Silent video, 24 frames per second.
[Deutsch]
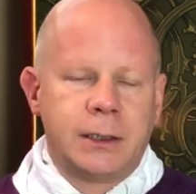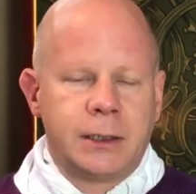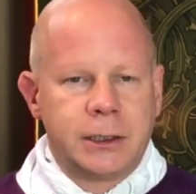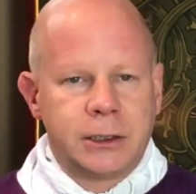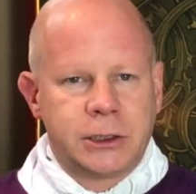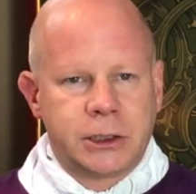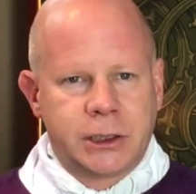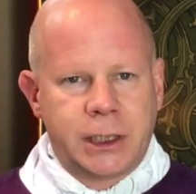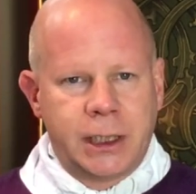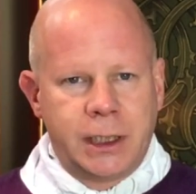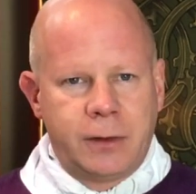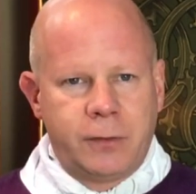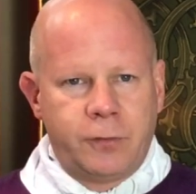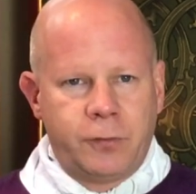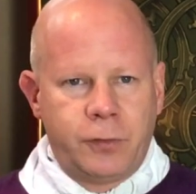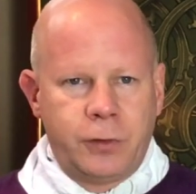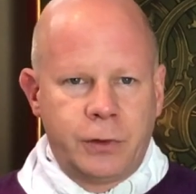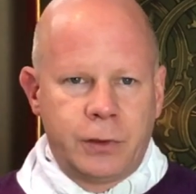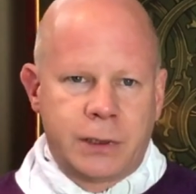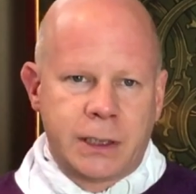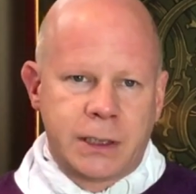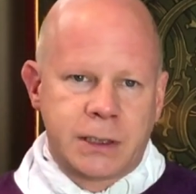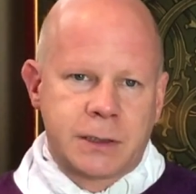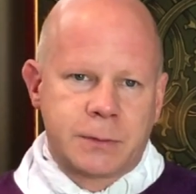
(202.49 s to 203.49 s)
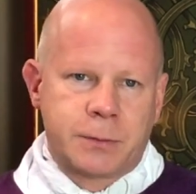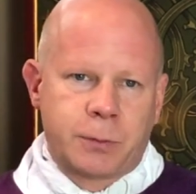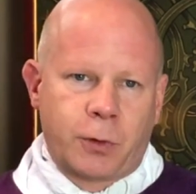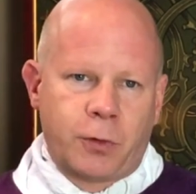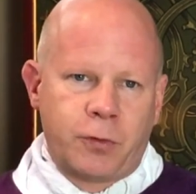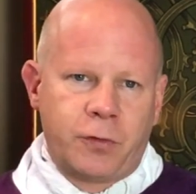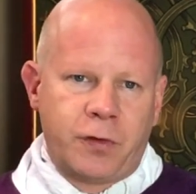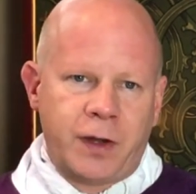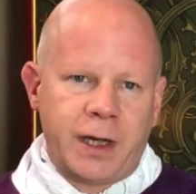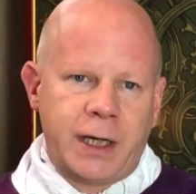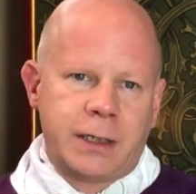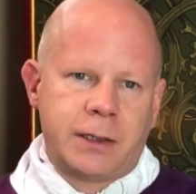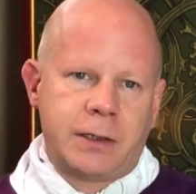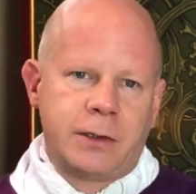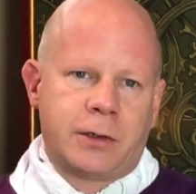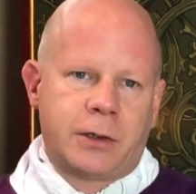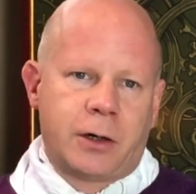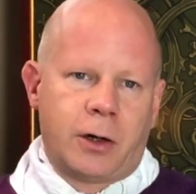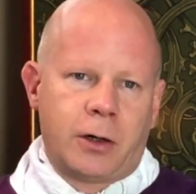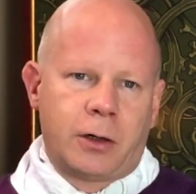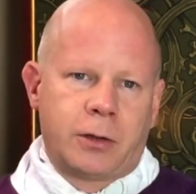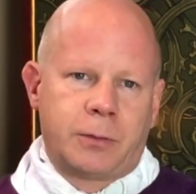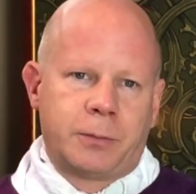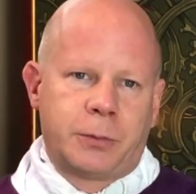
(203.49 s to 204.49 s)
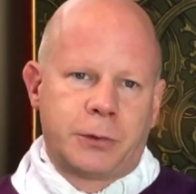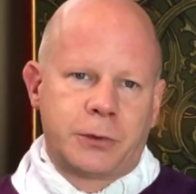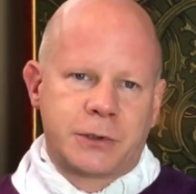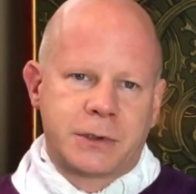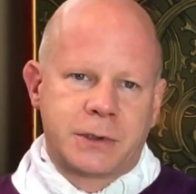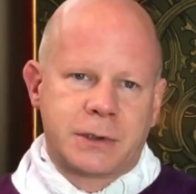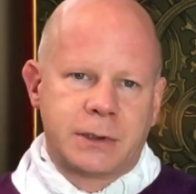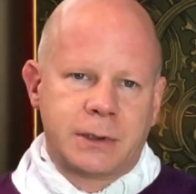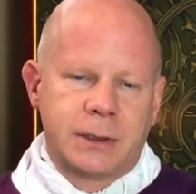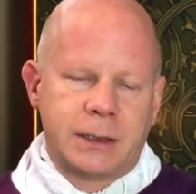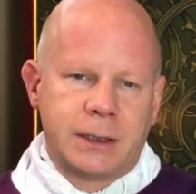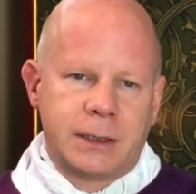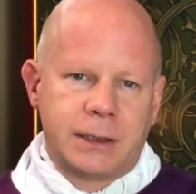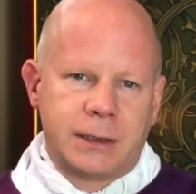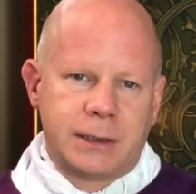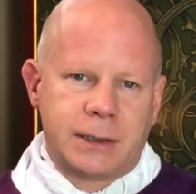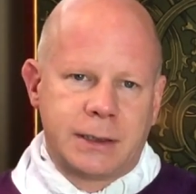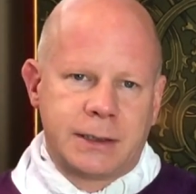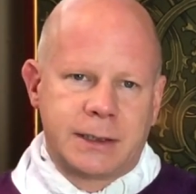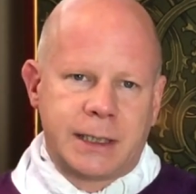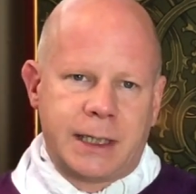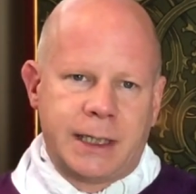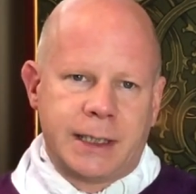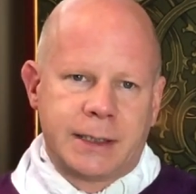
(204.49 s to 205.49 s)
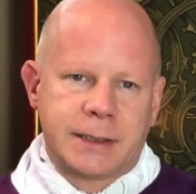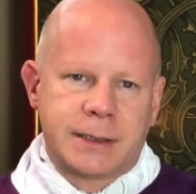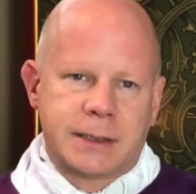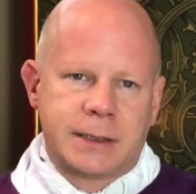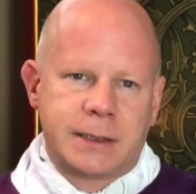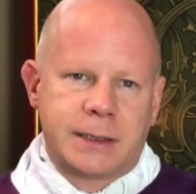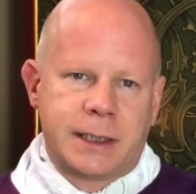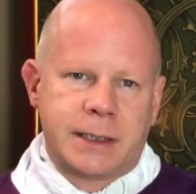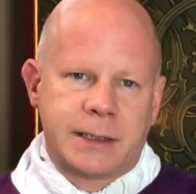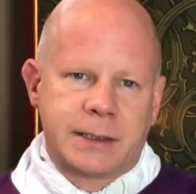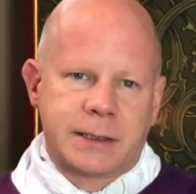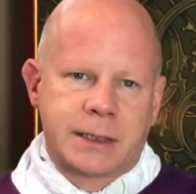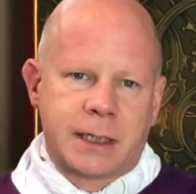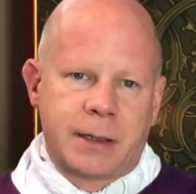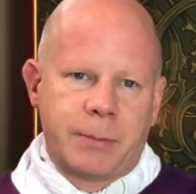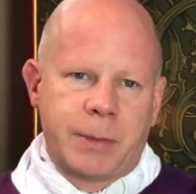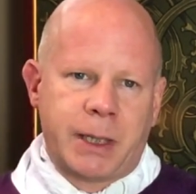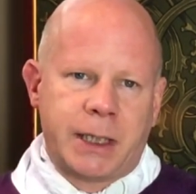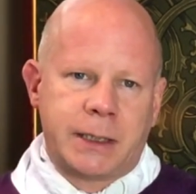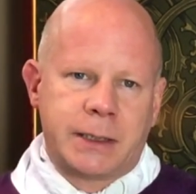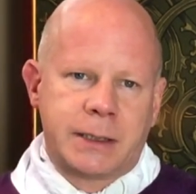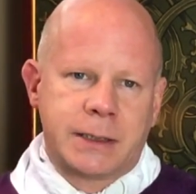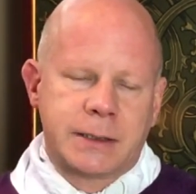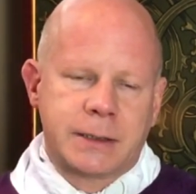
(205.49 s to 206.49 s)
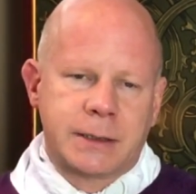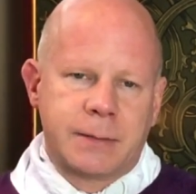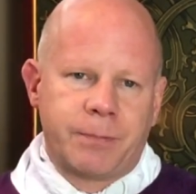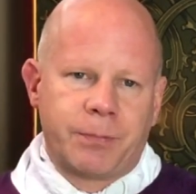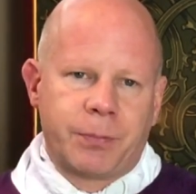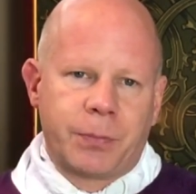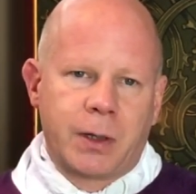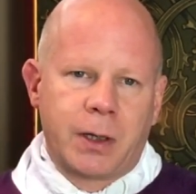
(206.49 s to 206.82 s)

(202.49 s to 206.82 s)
steht für das Prophetenkorpus des Ersten Testamentes.